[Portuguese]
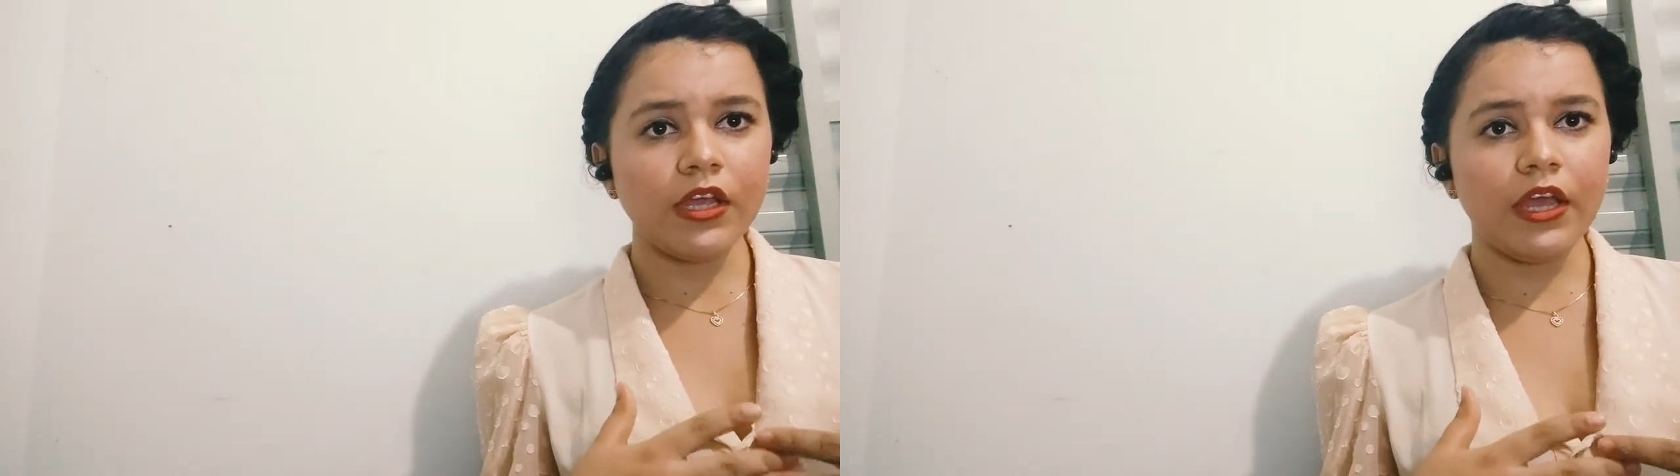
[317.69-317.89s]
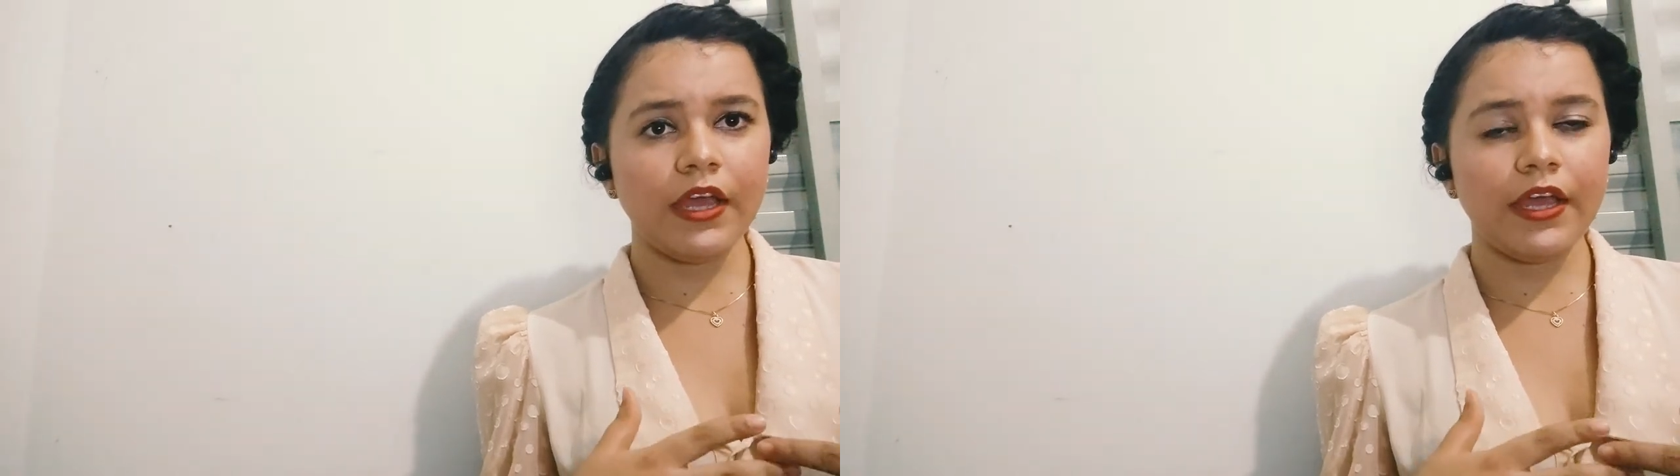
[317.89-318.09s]

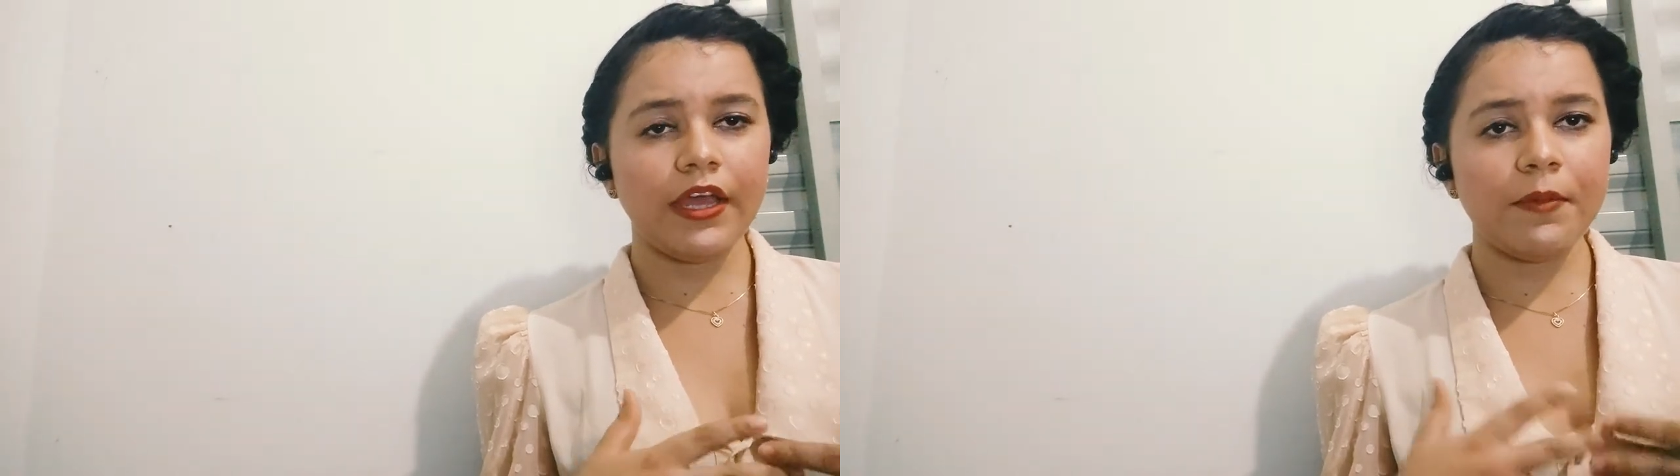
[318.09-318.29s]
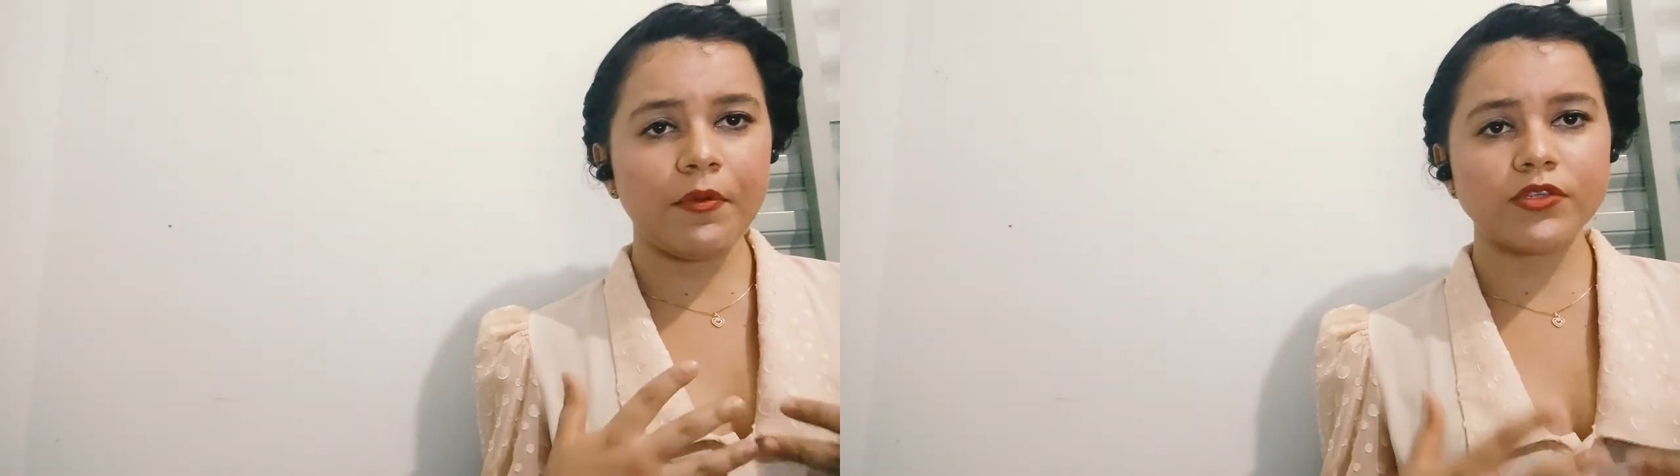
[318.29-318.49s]

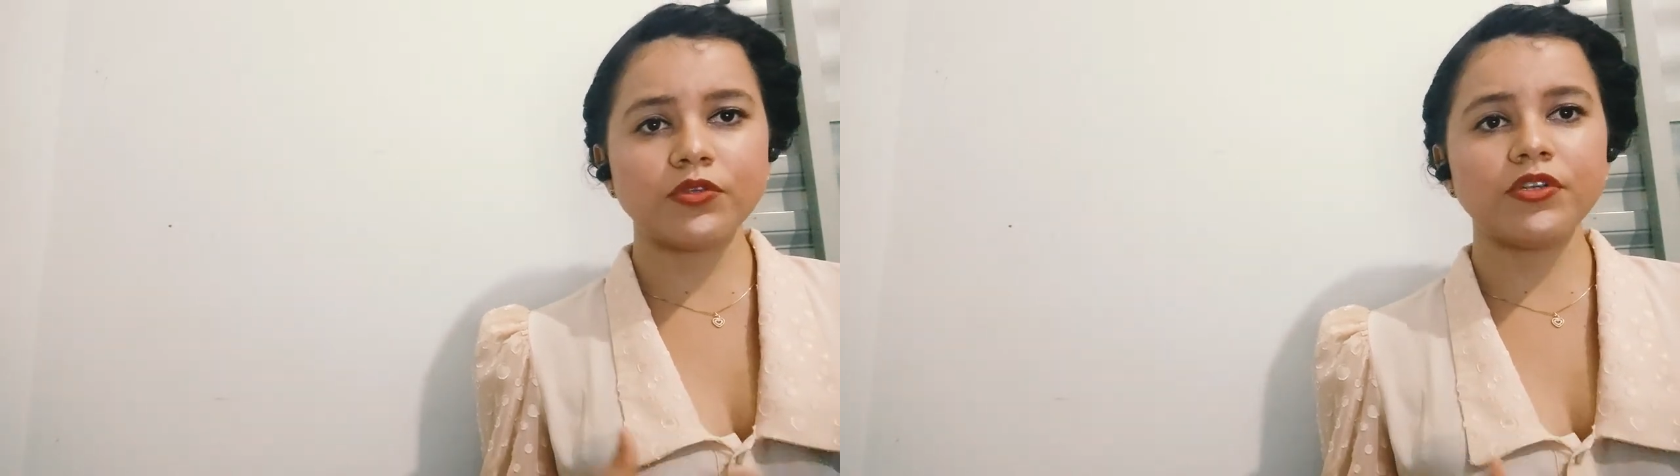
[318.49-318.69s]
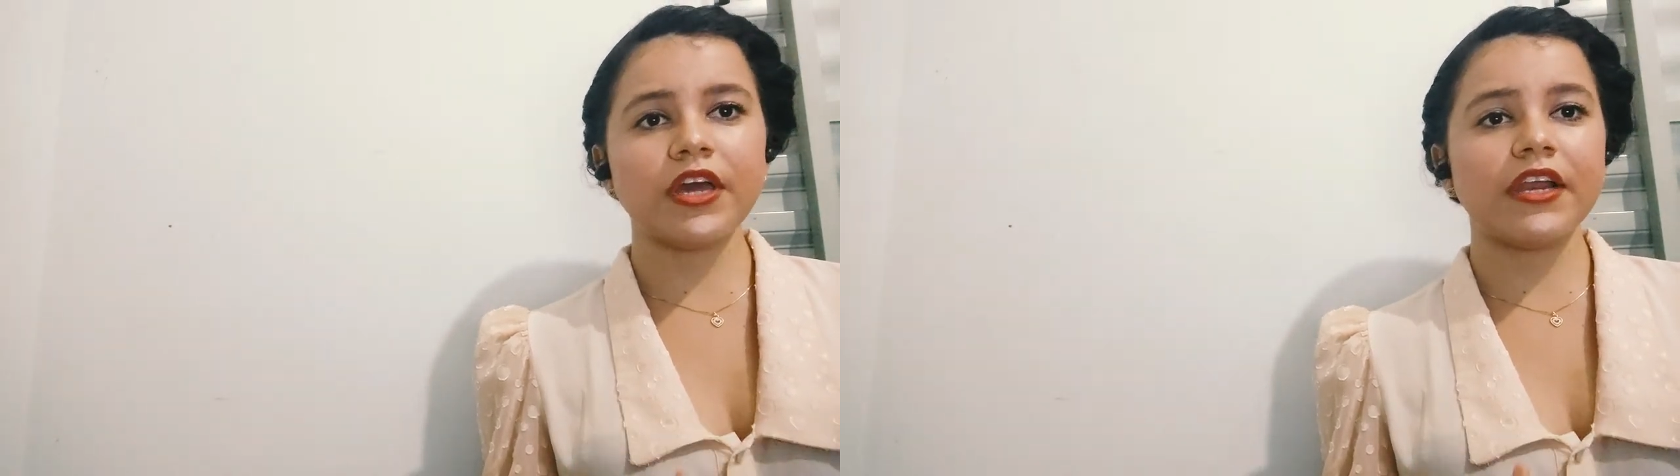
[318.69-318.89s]
é, e
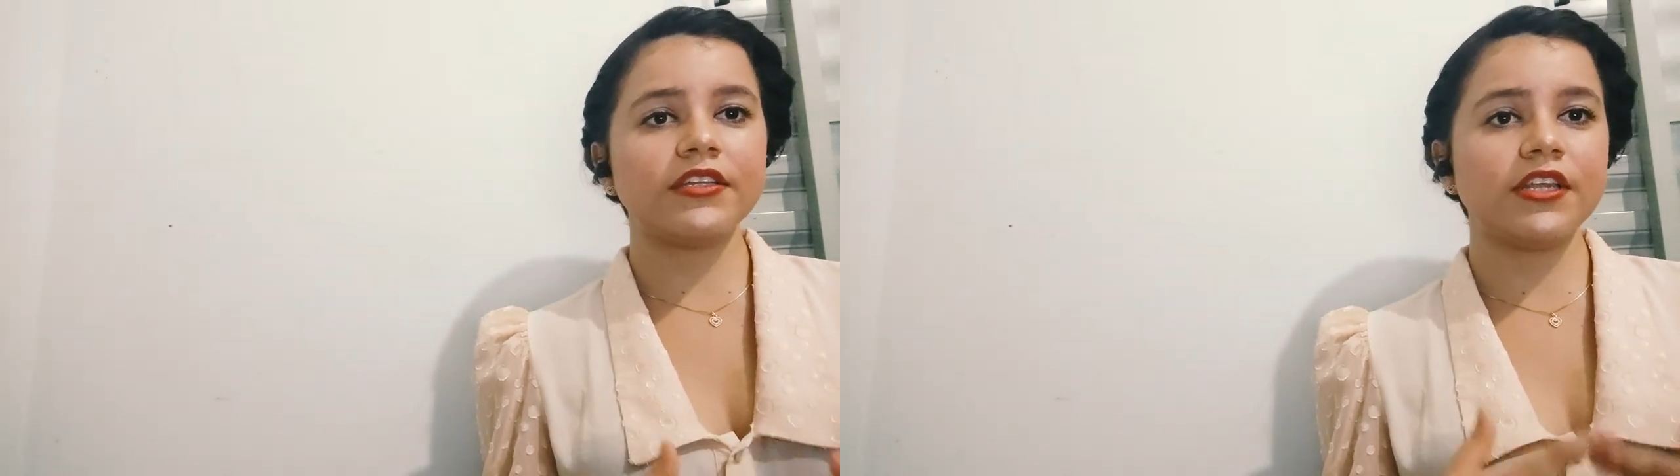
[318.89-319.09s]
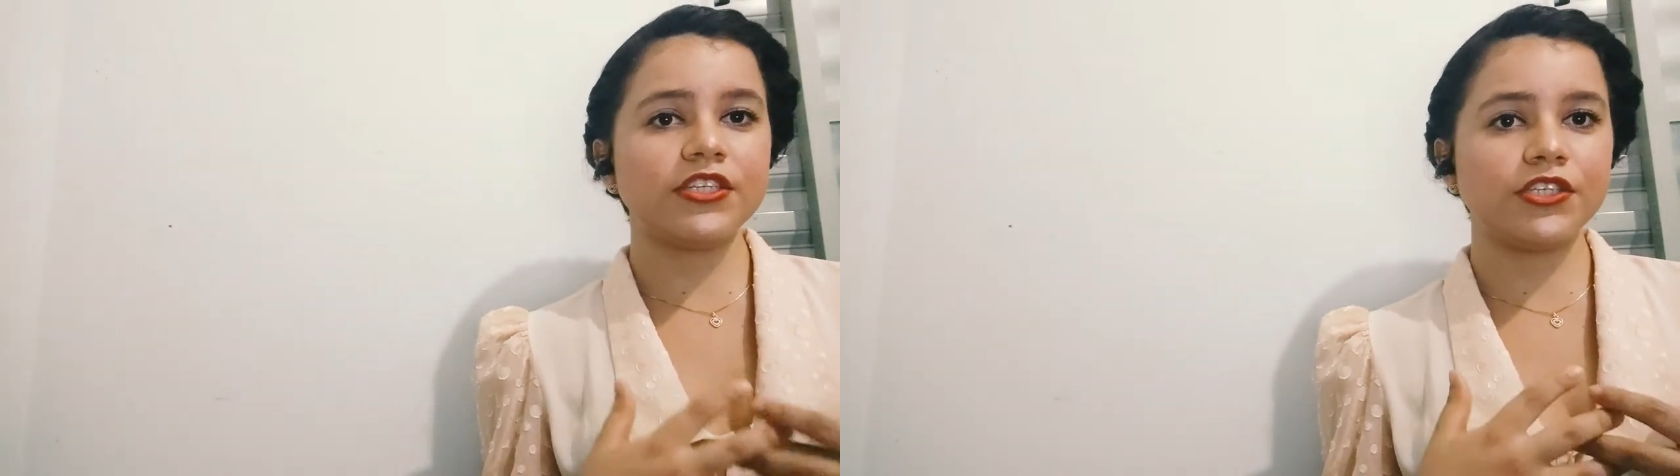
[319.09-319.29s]
possui
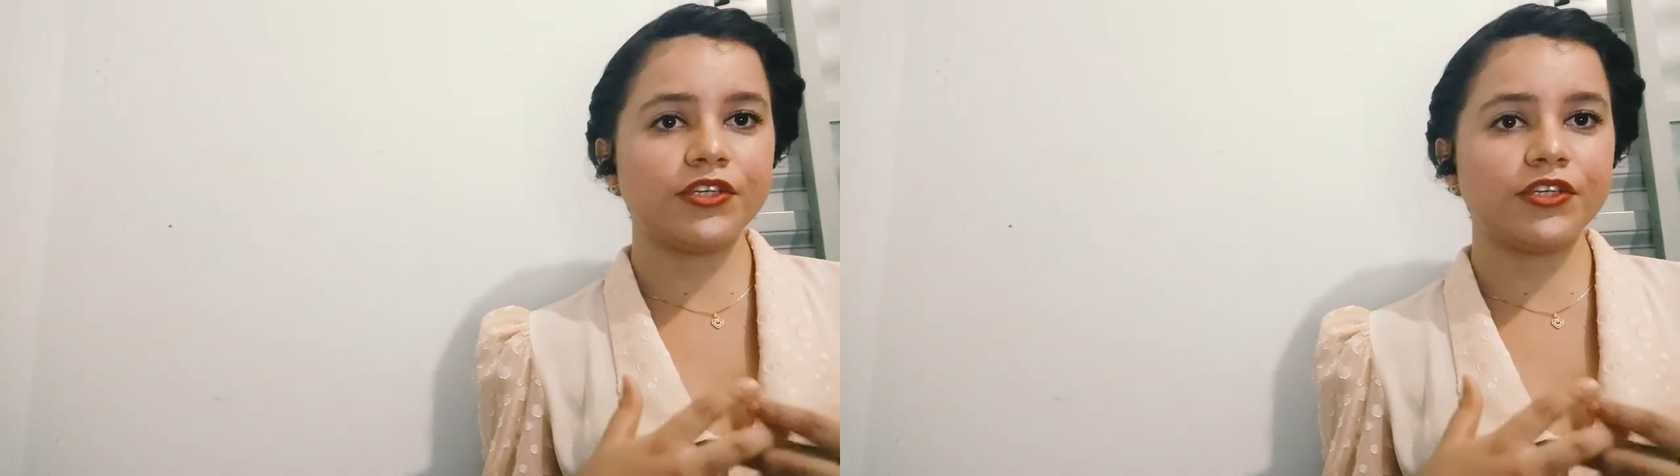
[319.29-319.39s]
características